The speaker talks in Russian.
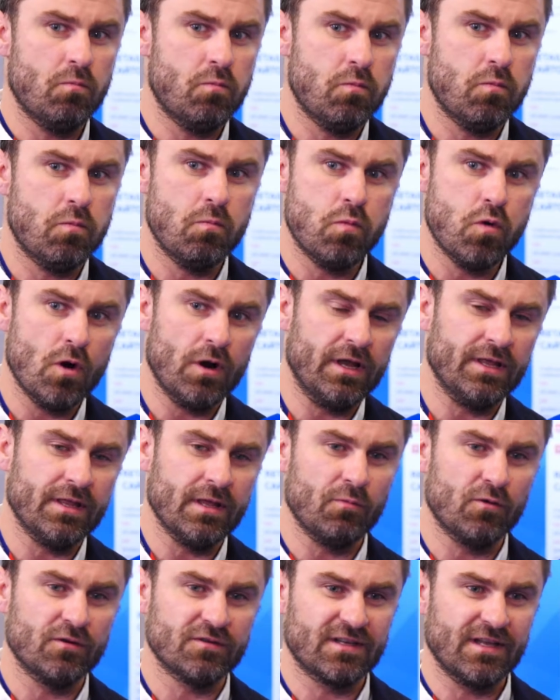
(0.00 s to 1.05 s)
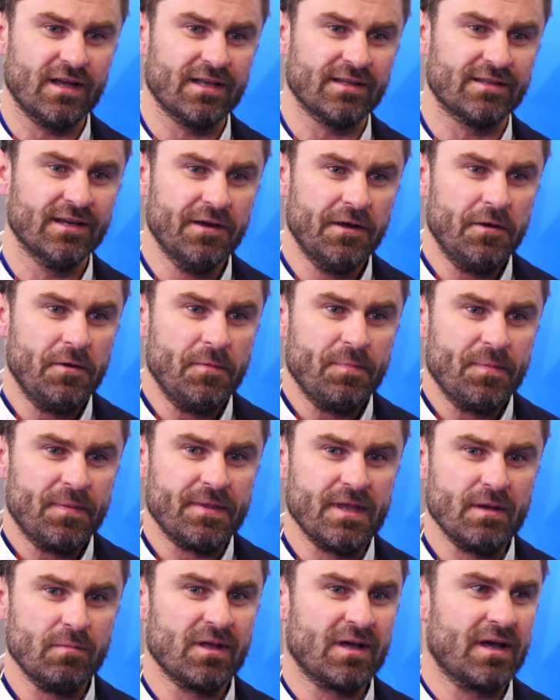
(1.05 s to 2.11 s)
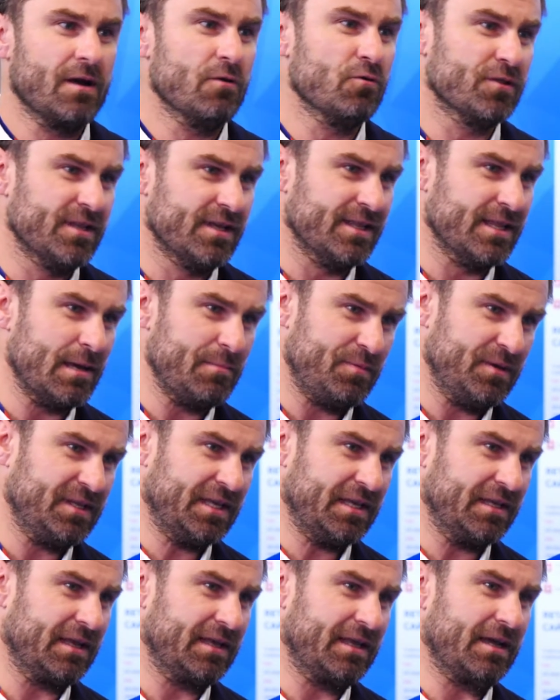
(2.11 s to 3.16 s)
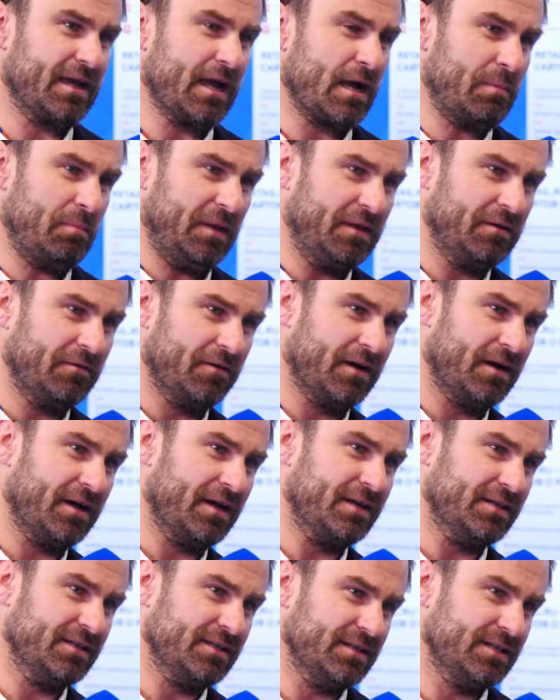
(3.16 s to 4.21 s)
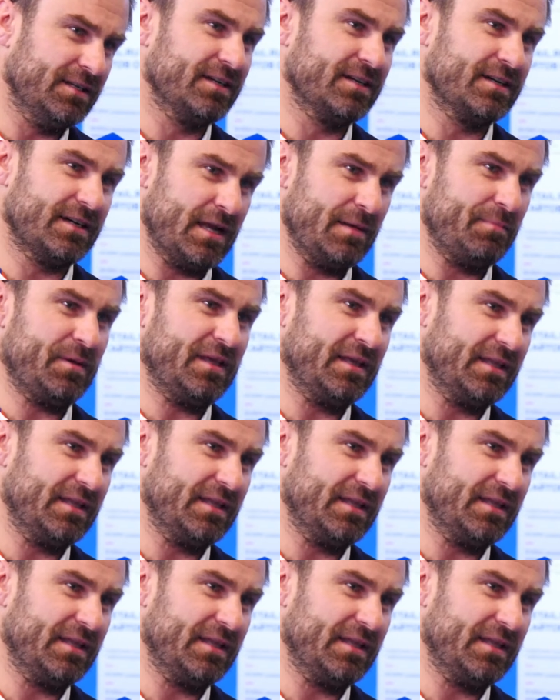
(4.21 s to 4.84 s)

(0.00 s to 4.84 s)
более, на мой взгляд, неблагородные напитки, такие как пиво, и крепкие